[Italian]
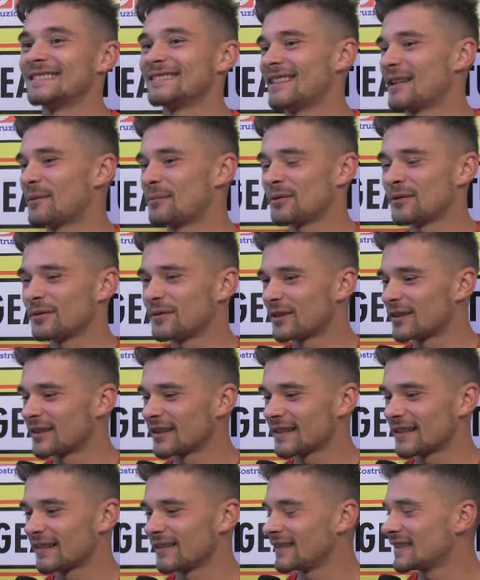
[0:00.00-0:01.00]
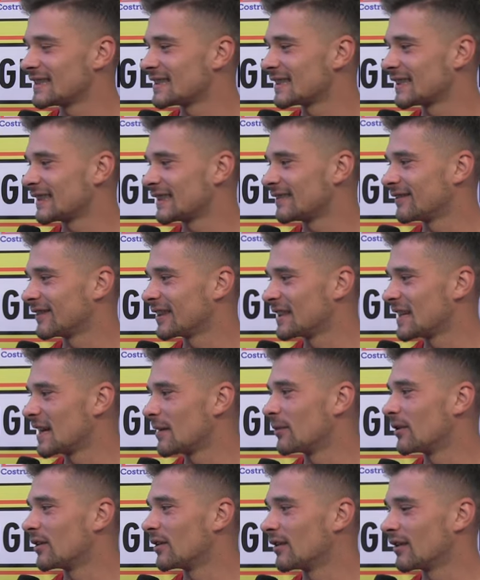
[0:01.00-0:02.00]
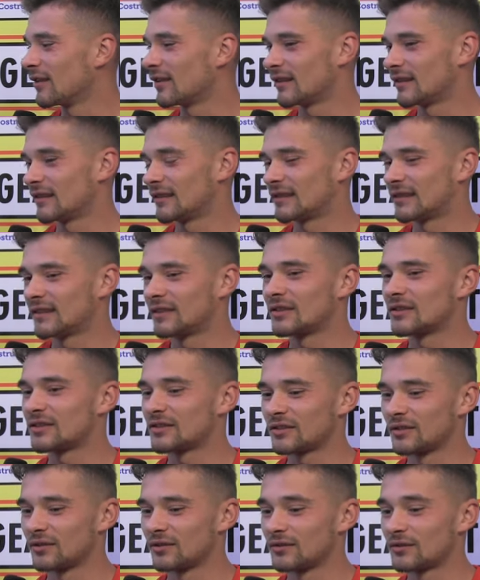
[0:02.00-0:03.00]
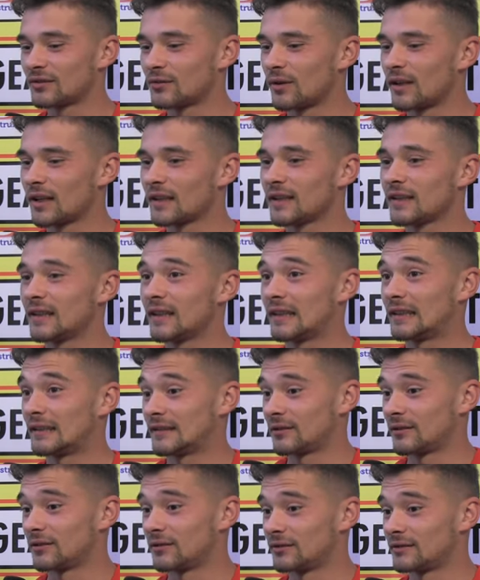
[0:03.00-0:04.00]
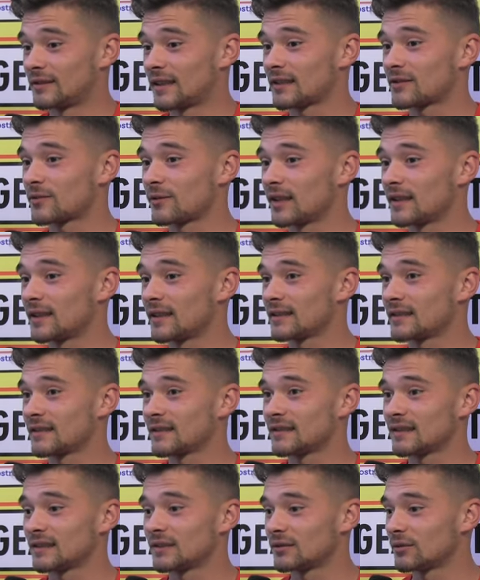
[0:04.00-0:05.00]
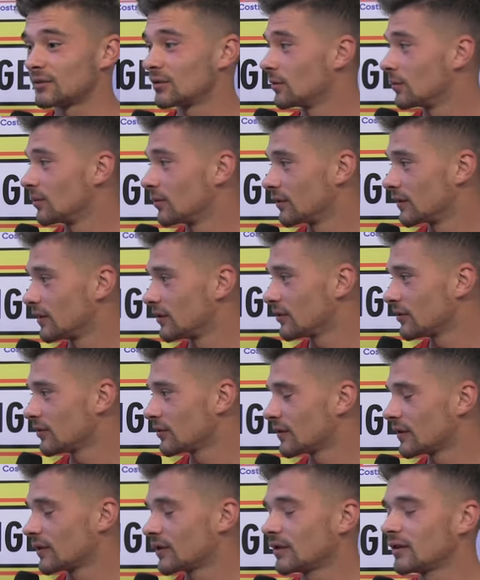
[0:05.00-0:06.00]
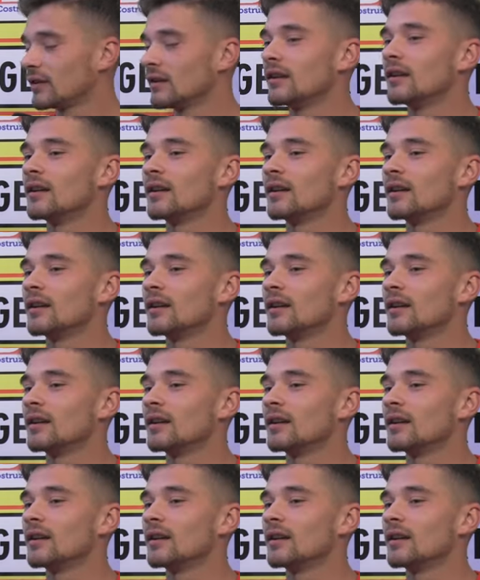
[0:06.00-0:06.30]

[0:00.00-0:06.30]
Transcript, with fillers: La più forte vincerà. Vediamo, sono, squadre, sono tre squadre a 61 punti, giusto?